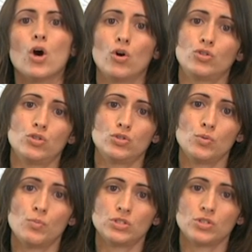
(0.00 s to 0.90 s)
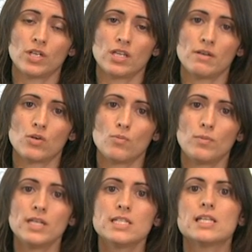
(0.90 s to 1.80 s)
Otro supuesto que debe
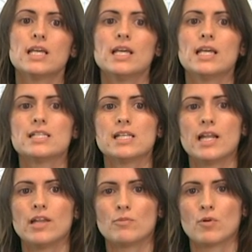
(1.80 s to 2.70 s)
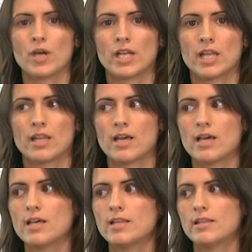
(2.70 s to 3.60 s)
cumplirse es el de
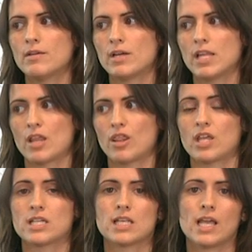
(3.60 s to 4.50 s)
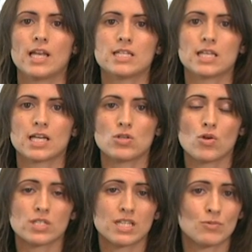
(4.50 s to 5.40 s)
homogeneidad de varianzas. En este caso
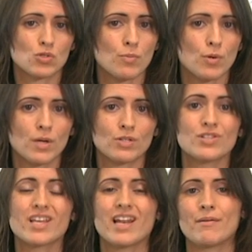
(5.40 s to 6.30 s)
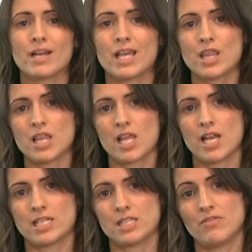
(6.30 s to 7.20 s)
lo que estamos comprobando es que la varianza de las